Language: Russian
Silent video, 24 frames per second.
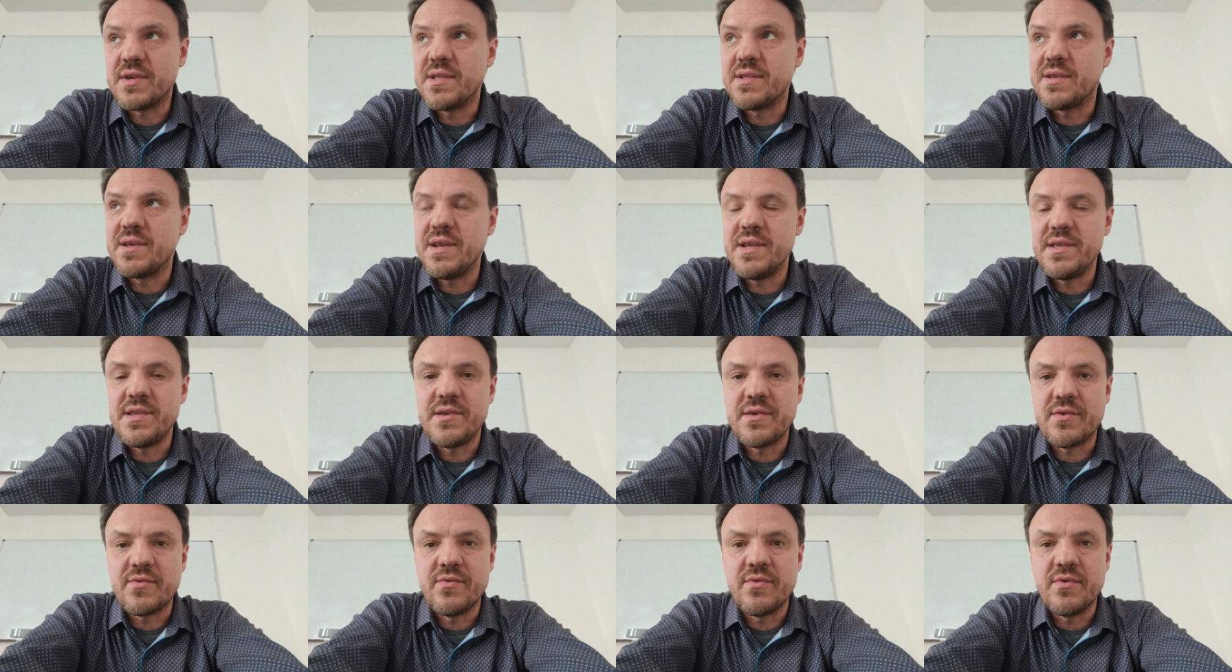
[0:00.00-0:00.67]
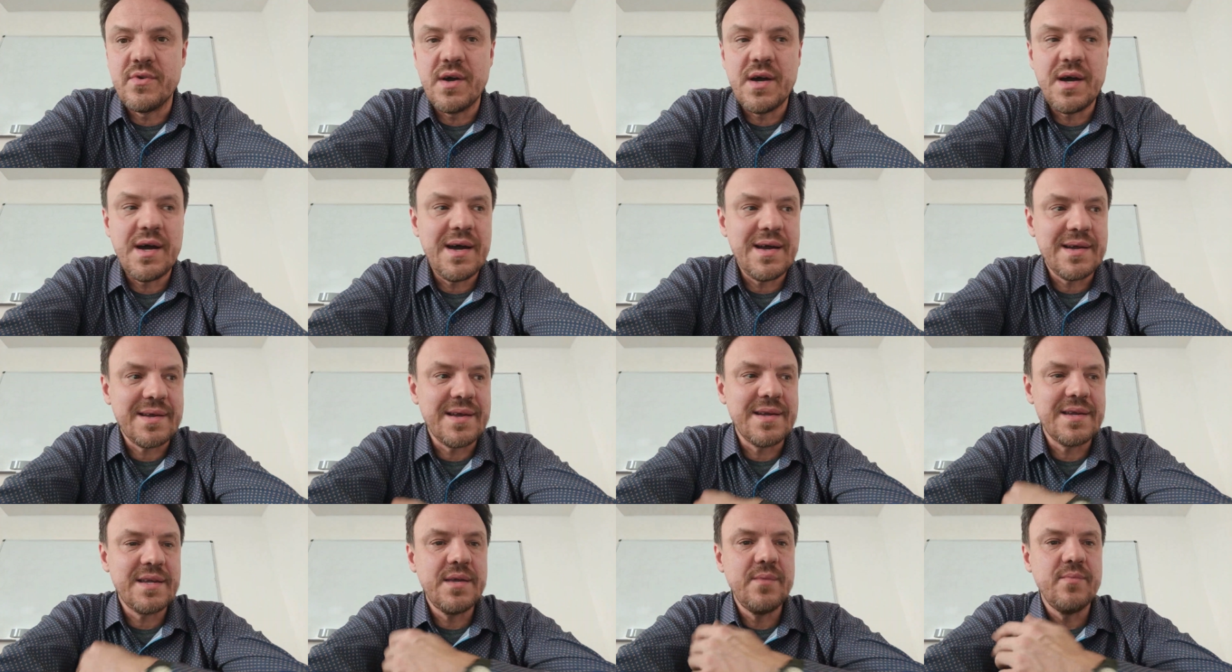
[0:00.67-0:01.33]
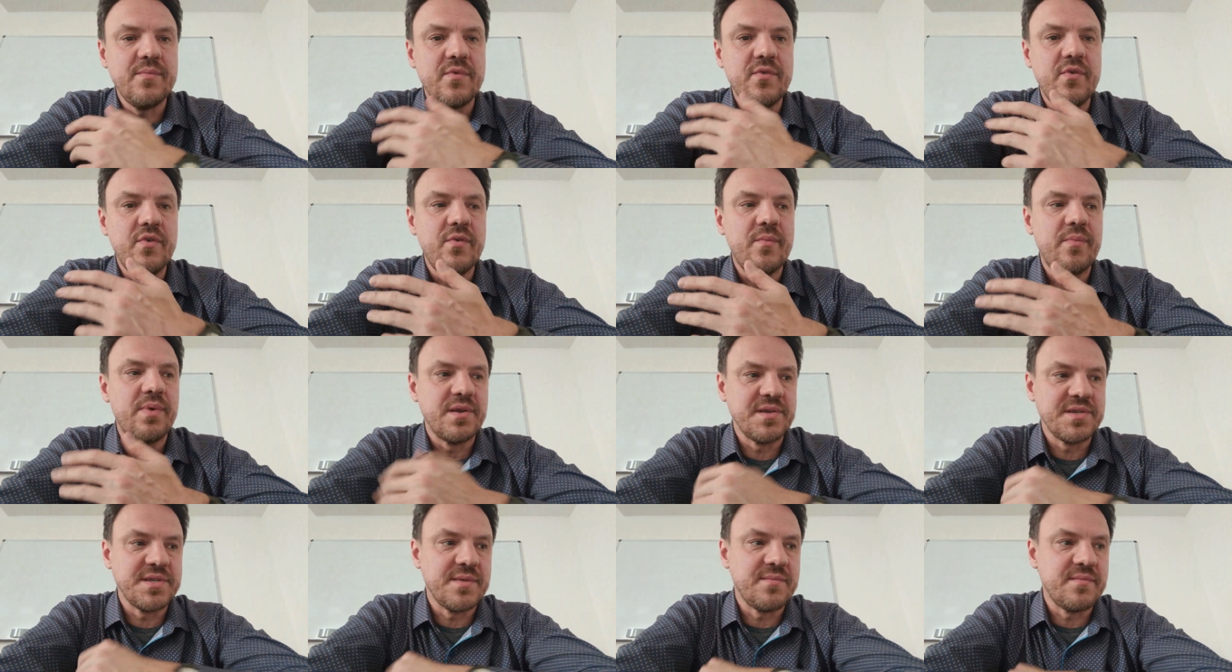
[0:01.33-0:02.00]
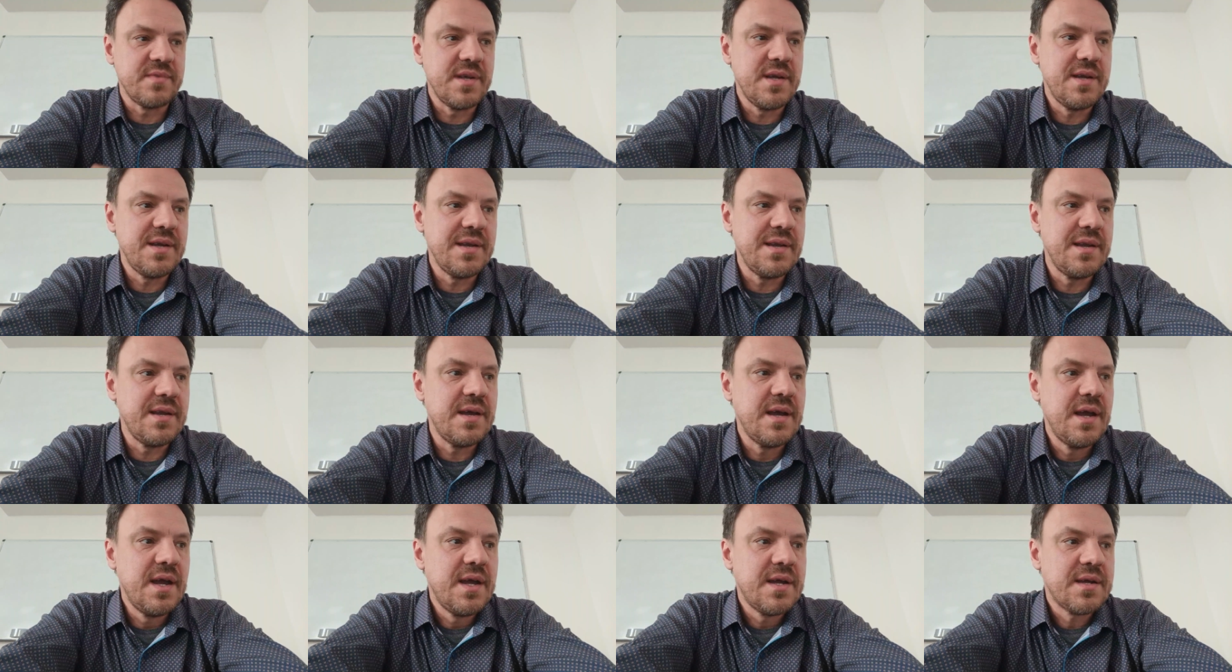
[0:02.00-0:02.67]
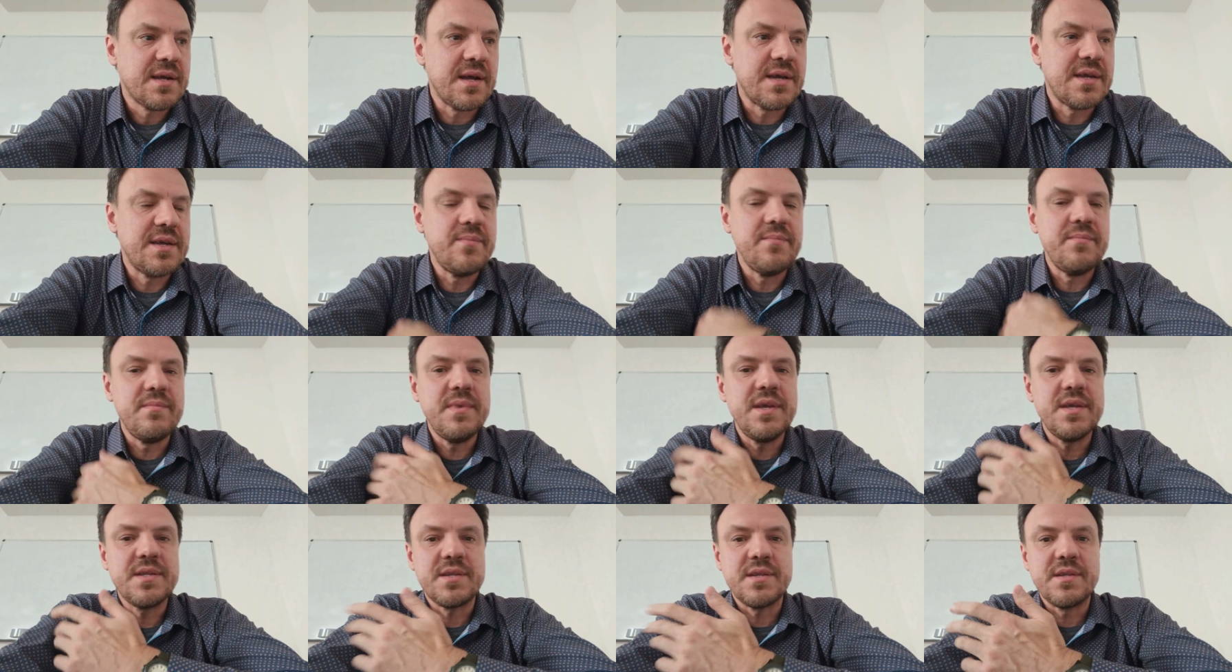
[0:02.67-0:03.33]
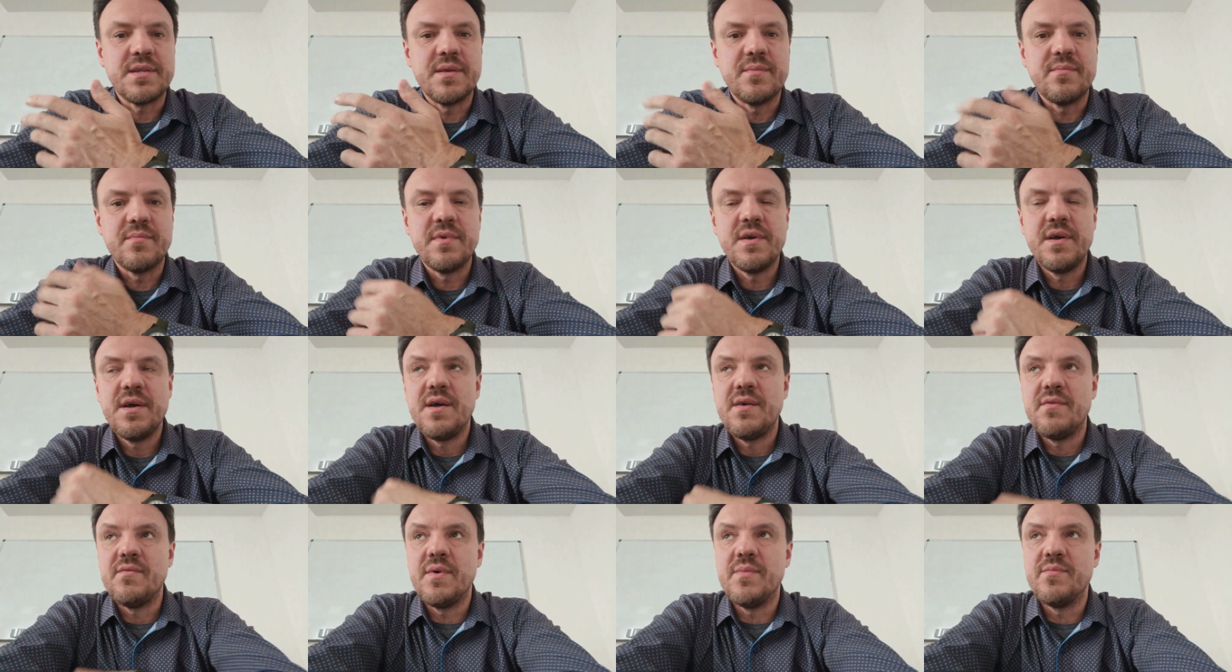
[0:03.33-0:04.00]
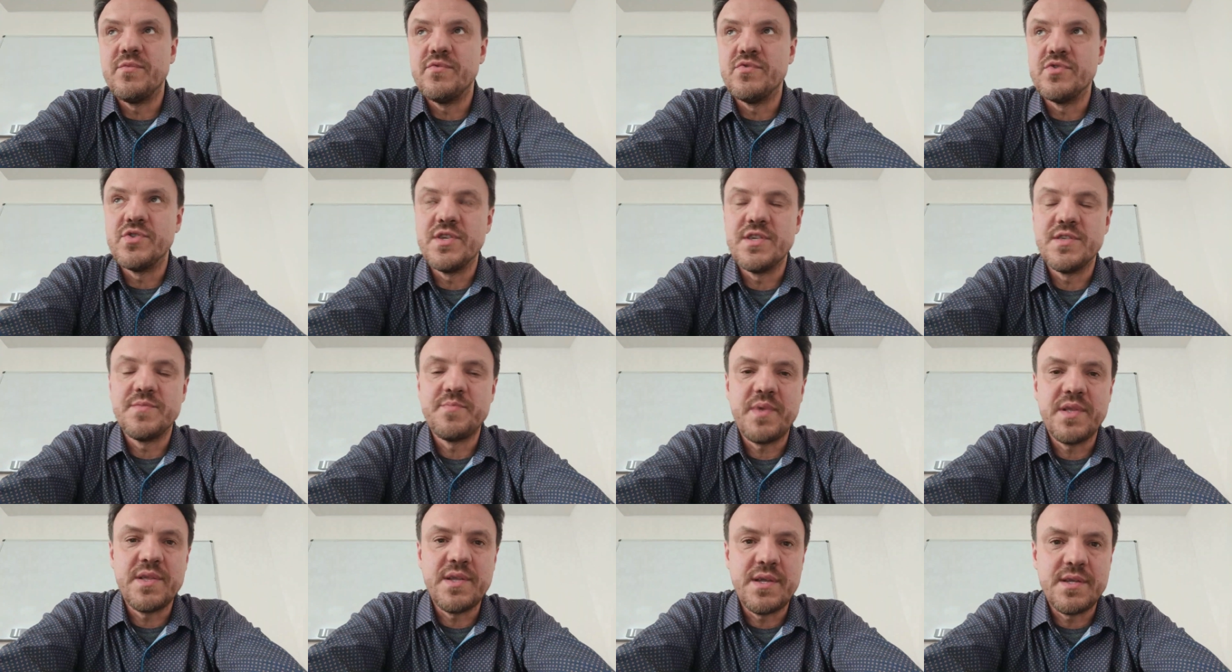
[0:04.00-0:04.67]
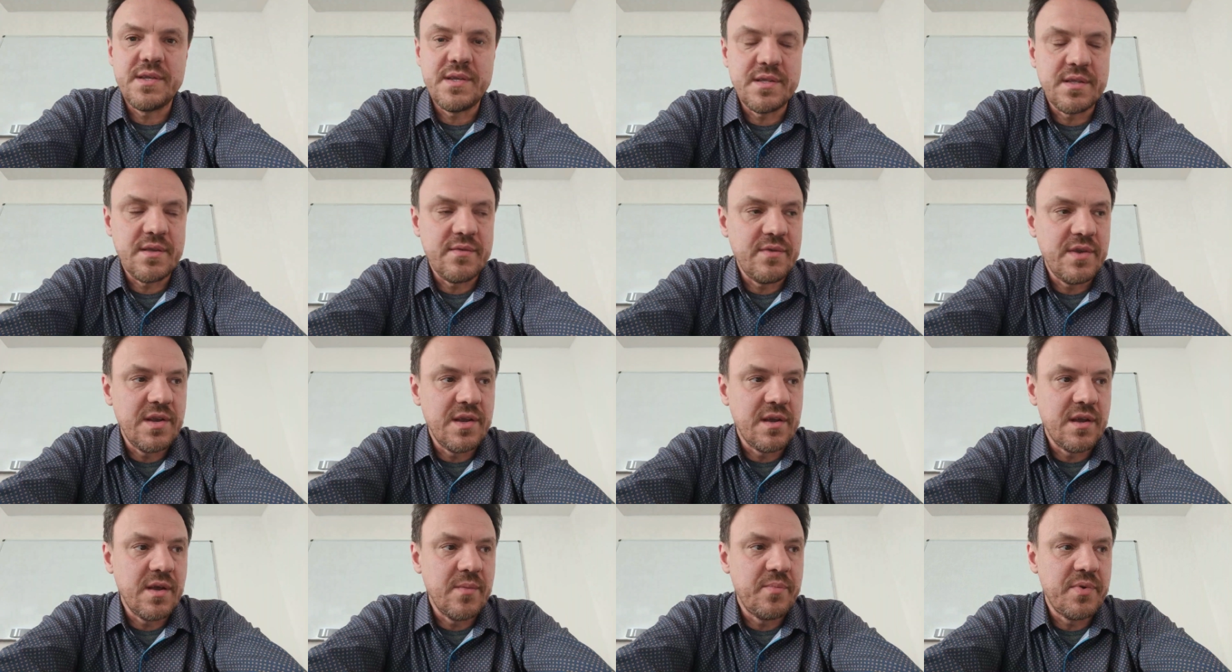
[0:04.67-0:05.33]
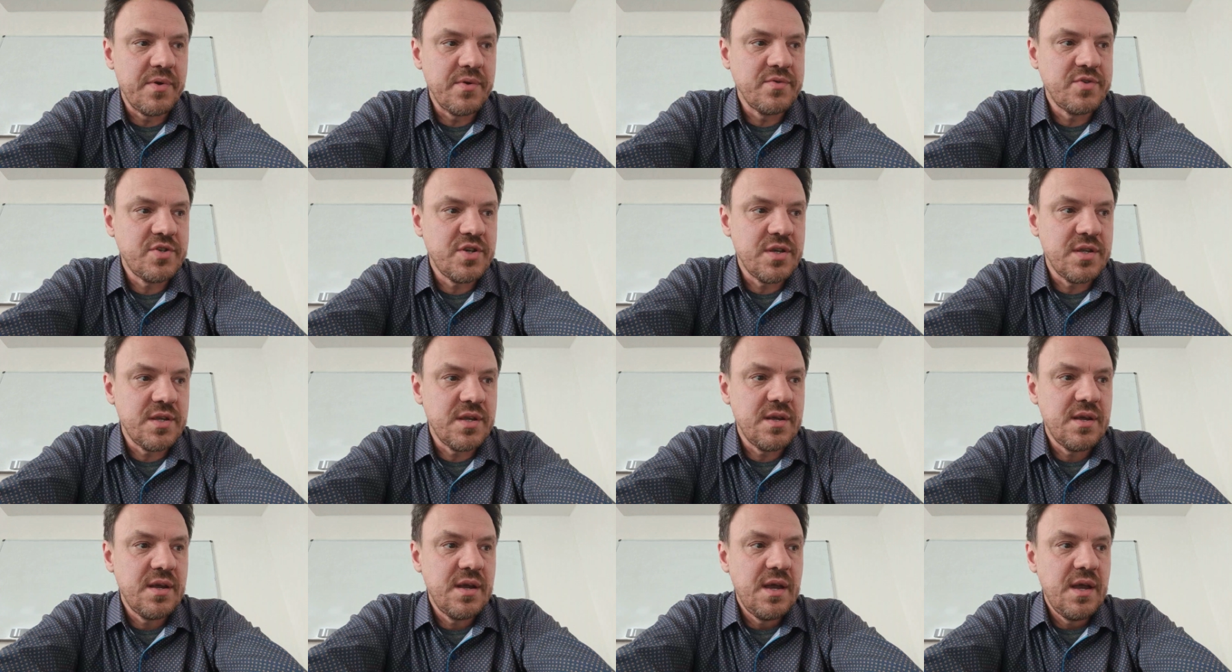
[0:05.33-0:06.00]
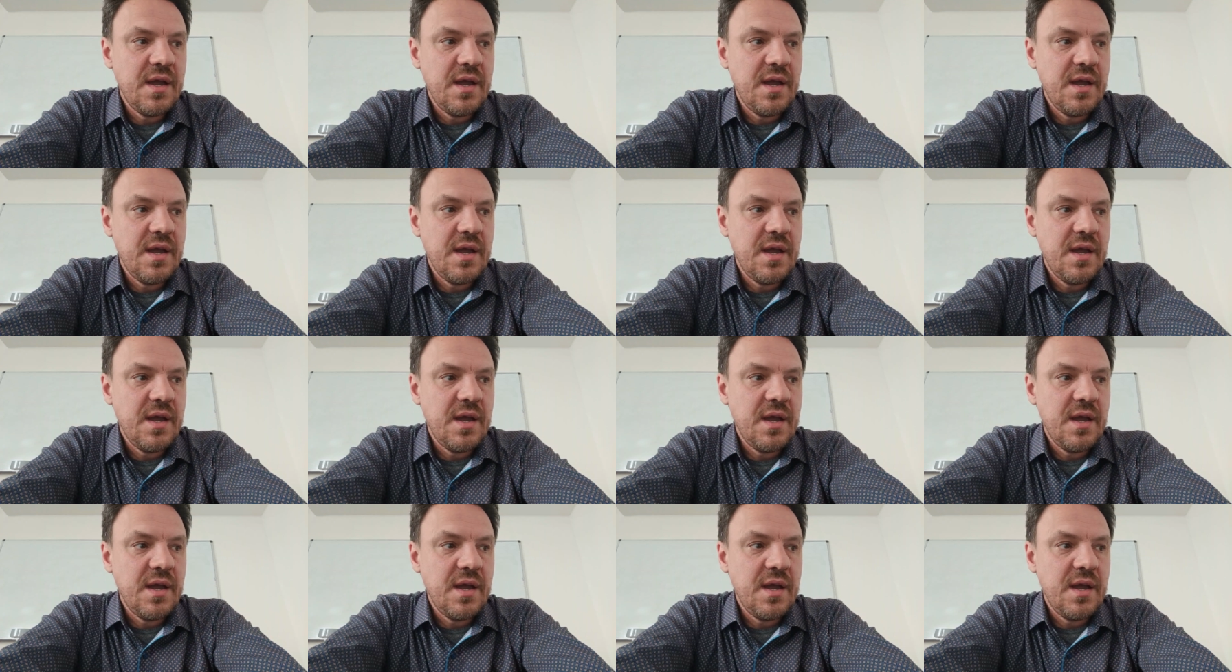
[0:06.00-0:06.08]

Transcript: конкретнику, а каким образом, да, или каким методом вам нужно исполнять это великое поручение.